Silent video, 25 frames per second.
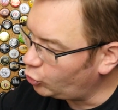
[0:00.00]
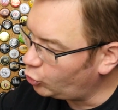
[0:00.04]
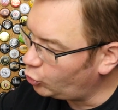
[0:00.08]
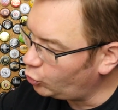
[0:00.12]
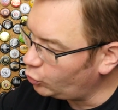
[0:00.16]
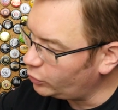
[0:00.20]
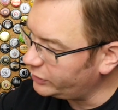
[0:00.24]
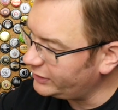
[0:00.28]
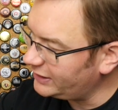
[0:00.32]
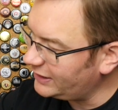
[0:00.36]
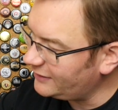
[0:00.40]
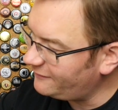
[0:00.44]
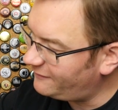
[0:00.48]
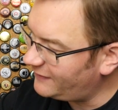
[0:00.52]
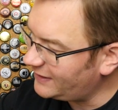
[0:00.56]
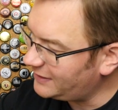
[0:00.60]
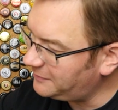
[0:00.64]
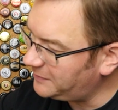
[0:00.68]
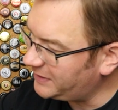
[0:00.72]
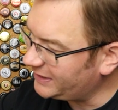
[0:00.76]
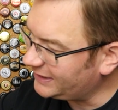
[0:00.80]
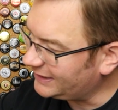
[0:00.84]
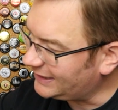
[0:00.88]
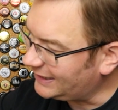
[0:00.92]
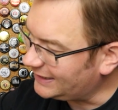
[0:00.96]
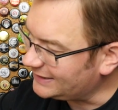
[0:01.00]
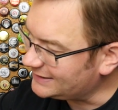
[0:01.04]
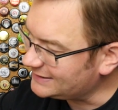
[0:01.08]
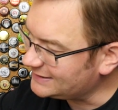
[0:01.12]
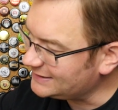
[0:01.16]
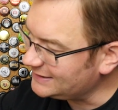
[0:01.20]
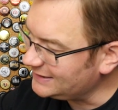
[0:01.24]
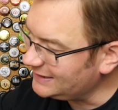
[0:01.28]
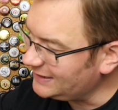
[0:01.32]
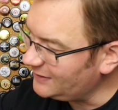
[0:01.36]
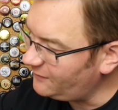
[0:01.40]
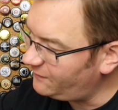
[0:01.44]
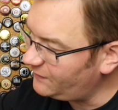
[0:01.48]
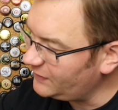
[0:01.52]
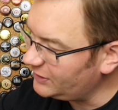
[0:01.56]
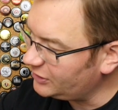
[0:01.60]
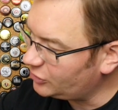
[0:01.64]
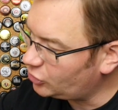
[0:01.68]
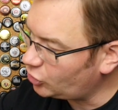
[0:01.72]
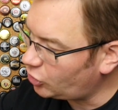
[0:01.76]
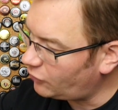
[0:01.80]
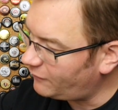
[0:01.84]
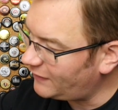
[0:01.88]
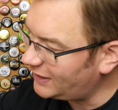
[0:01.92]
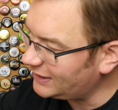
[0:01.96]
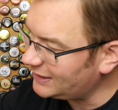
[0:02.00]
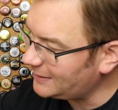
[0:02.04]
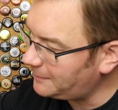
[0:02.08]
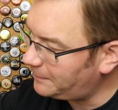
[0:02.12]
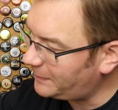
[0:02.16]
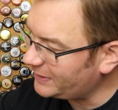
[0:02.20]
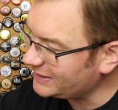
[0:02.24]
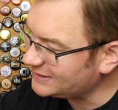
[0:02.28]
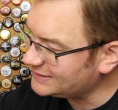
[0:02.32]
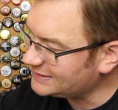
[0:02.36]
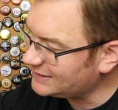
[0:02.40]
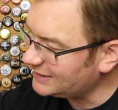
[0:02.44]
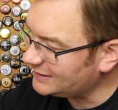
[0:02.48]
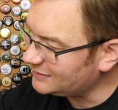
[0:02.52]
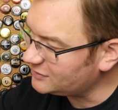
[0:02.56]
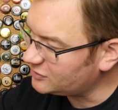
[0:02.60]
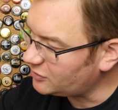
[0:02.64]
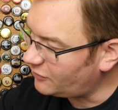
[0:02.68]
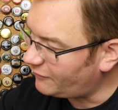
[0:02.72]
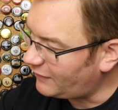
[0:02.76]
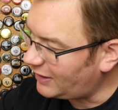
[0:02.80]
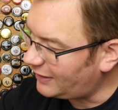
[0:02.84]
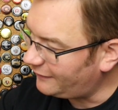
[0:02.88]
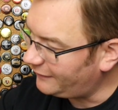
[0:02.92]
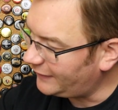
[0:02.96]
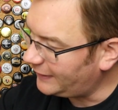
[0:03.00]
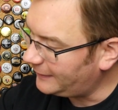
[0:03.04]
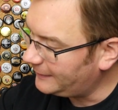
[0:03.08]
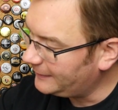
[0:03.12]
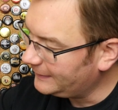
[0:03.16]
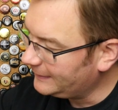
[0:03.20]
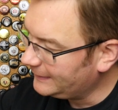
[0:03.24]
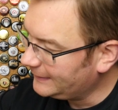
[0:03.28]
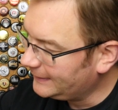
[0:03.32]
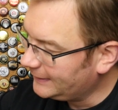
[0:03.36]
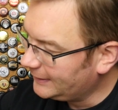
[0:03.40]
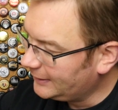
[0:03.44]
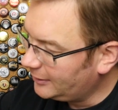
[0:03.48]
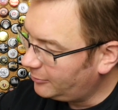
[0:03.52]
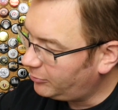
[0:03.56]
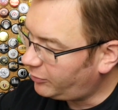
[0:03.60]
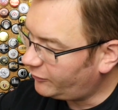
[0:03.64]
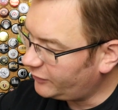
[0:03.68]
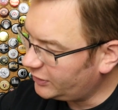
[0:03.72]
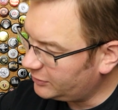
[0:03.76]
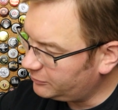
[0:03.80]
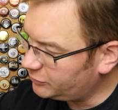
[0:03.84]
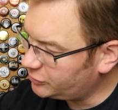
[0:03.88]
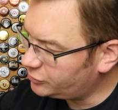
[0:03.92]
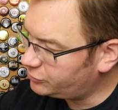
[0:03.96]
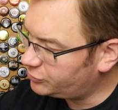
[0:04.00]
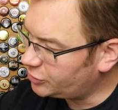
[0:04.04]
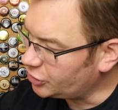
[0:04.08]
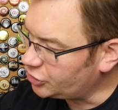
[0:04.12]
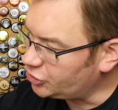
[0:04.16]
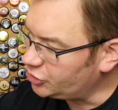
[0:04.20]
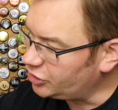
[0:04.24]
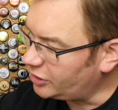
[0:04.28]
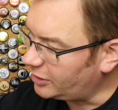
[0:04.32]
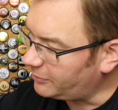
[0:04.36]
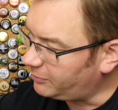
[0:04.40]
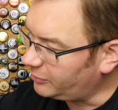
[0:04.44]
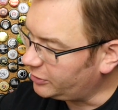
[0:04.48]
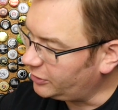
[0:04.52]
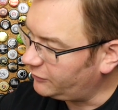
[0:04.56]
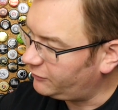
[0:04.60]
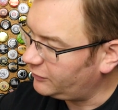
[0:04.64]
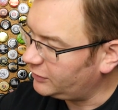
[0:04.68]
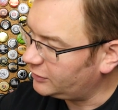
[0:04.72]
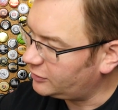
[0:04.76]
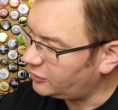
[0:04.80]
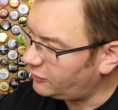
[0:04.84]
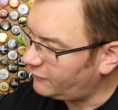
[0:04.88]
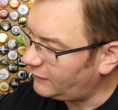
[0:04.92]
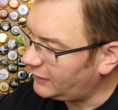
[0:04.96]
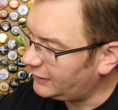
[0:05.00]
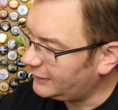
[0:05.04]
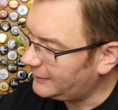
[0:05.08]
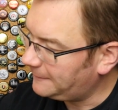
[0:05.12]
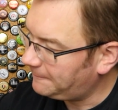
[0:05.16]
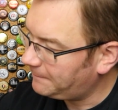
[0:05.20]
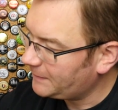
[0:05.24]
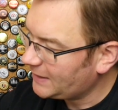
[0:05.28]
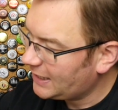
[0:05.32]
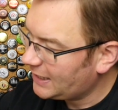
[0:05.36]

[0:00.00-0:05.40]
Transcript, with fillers: górnej fermentacji, niefiltrowane, pasteryzowane. Powinien być przecinek panie niefiltrowane.